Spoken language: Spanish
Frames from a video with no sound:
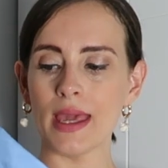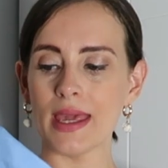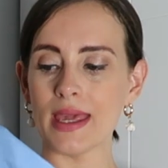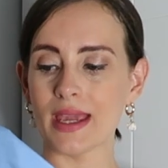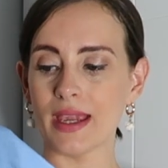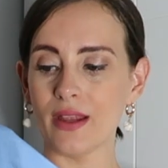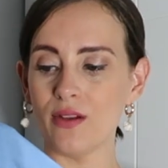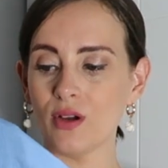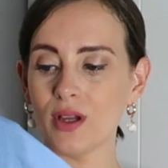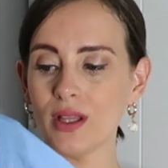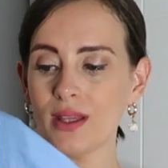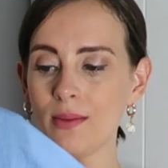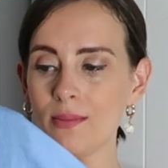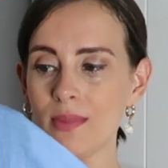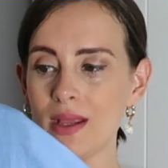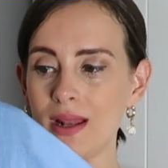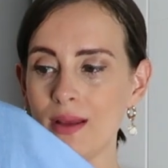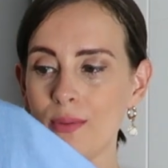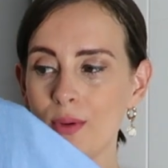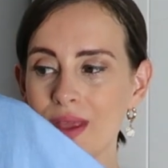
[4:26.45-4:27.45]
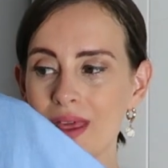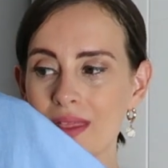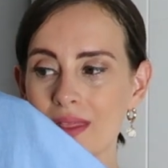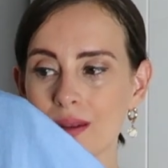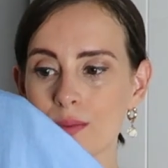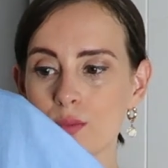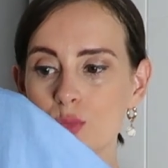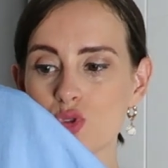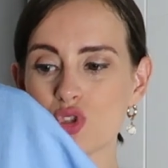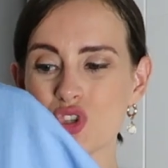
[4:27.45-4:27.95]
Y creo que también le voy a
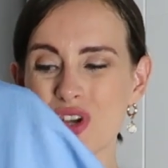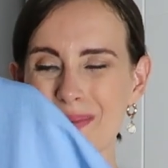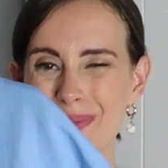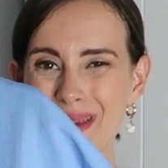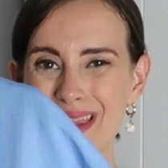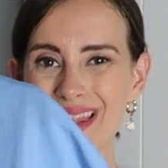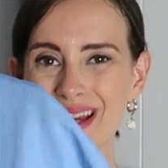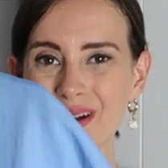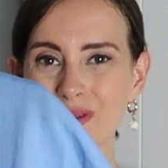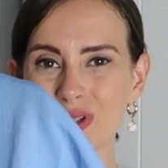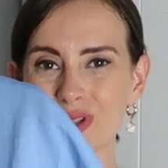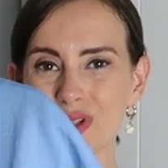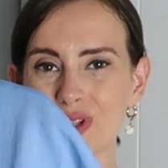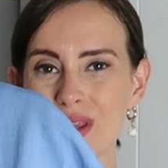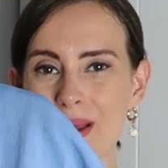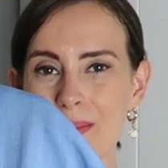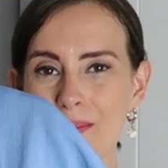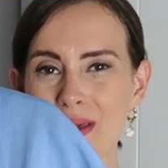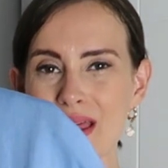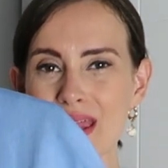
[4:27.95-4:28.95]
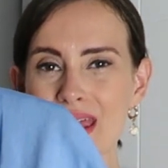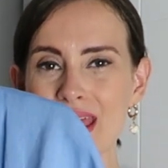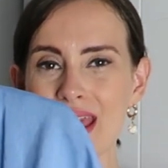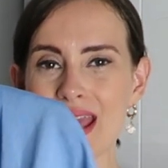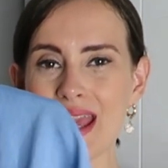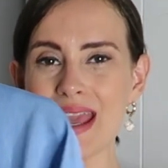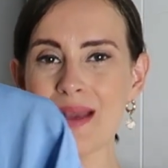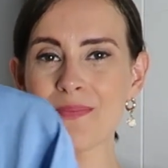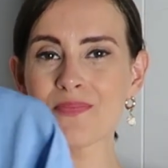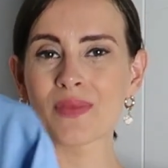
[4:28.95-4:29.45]
dar mucha vida cuando ya
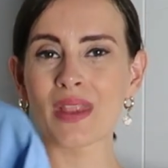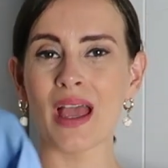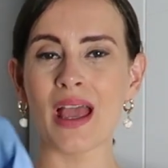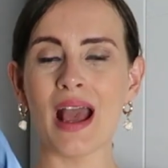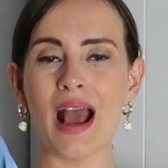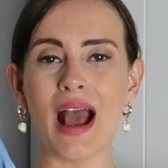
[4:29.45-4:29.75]
empiece